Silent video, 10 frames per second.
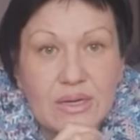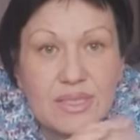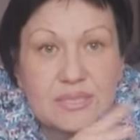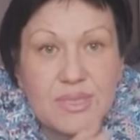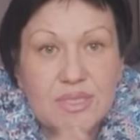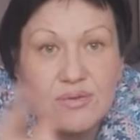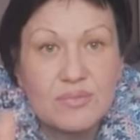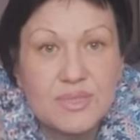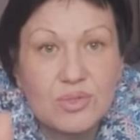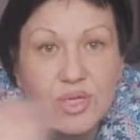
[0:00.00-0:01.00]

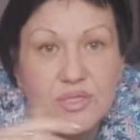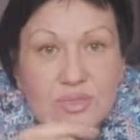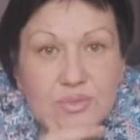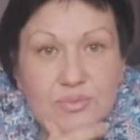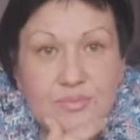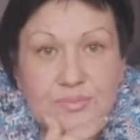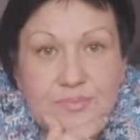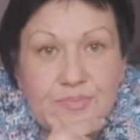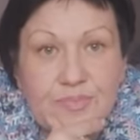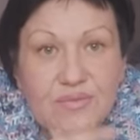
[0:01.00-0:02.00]
Рассматриваем ситуацию.
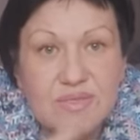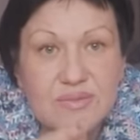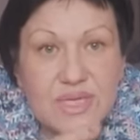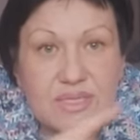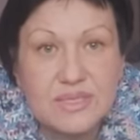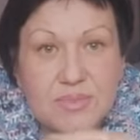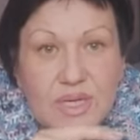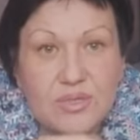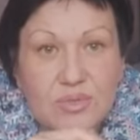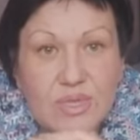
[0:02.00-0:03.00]
В девятнадцатом
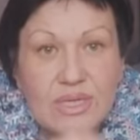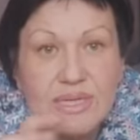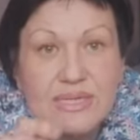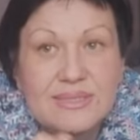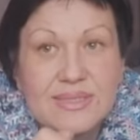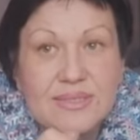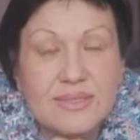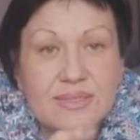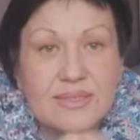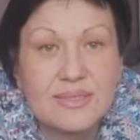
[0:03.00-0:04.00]
году
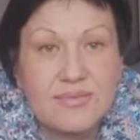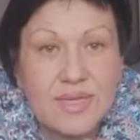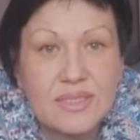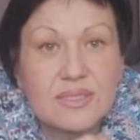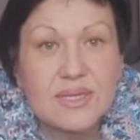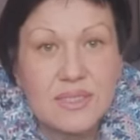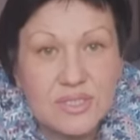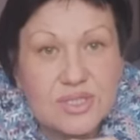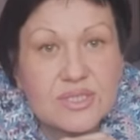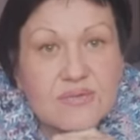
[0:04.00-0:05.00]
дело не довели до
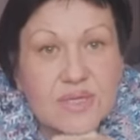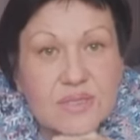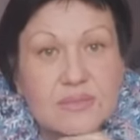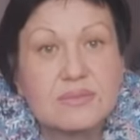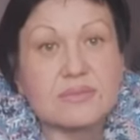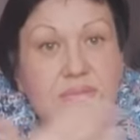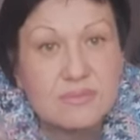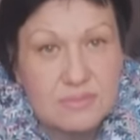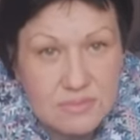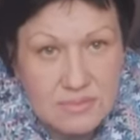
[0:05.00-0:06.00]
логического
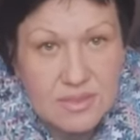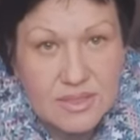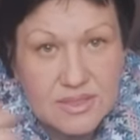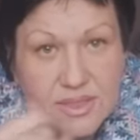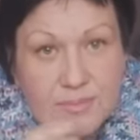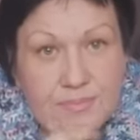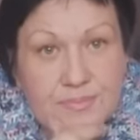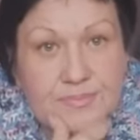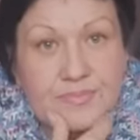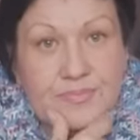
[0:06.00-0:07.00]
конца.
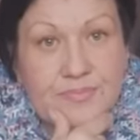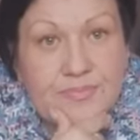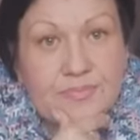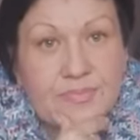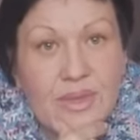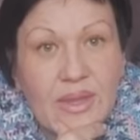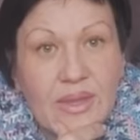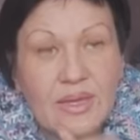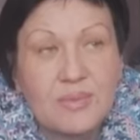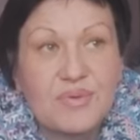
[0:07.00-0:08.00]

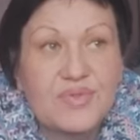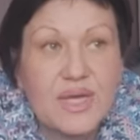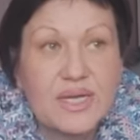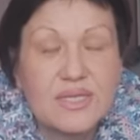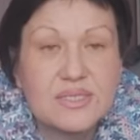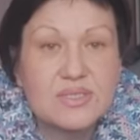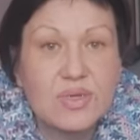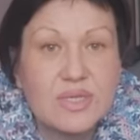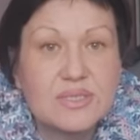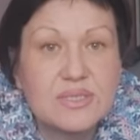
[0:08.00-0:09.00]
Повторение
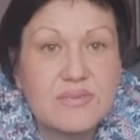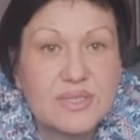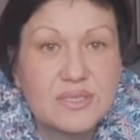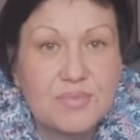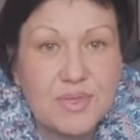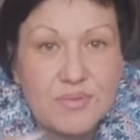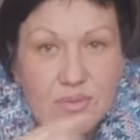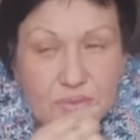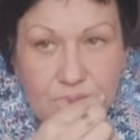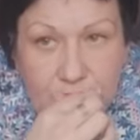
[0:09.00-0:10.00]
ситуации 2021
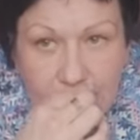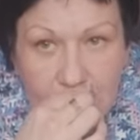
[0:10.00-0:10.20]
год.